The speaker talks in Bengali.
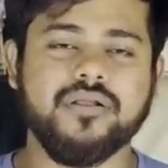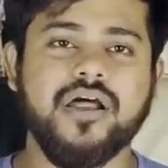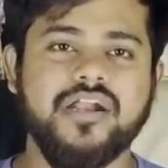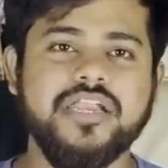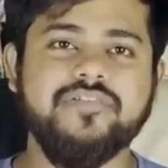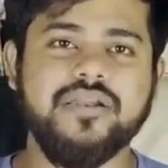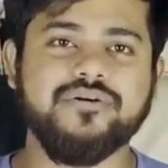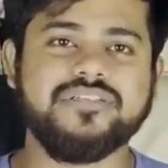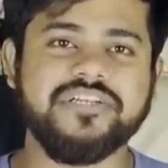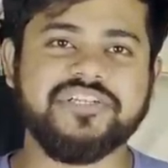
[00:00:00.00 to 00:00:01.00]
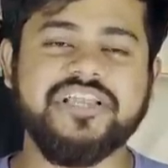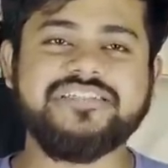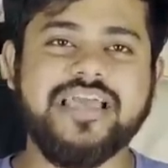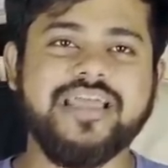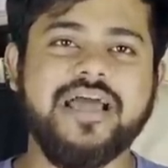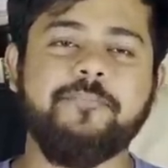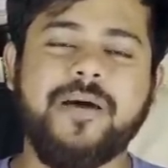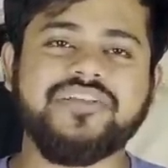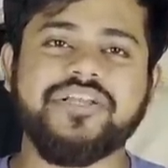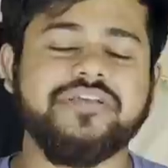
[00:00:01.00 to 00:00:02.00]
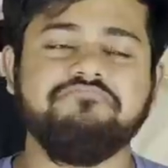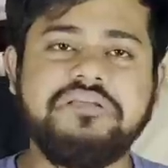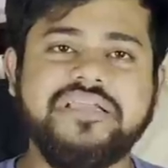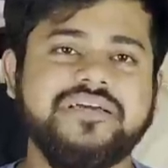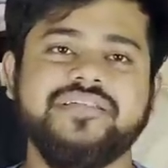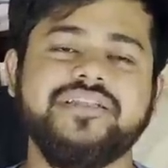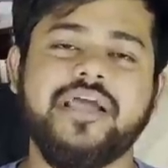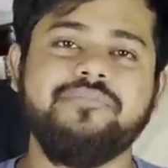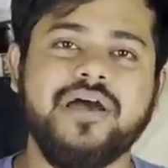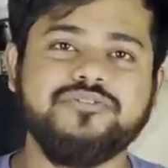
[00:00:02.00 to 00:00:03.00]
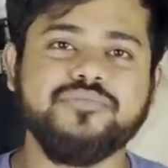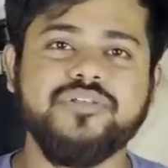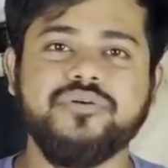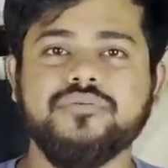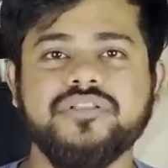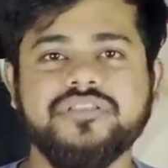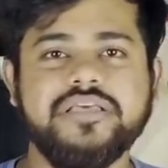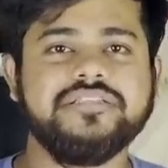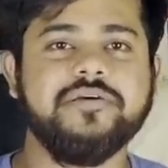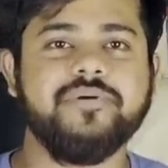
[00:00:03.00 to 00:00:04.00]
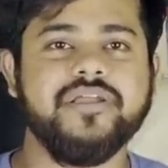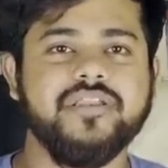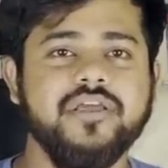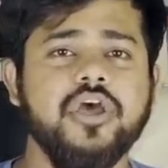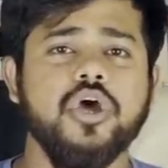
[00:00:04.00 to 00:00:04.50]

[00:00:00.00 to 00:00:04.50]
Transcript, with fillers: কার্নিভাল হচ্ছে সেই জায়গার পাশে এনাদেরকে আমরা আজ অব্দি কোনোদিন দেখতে পাইনি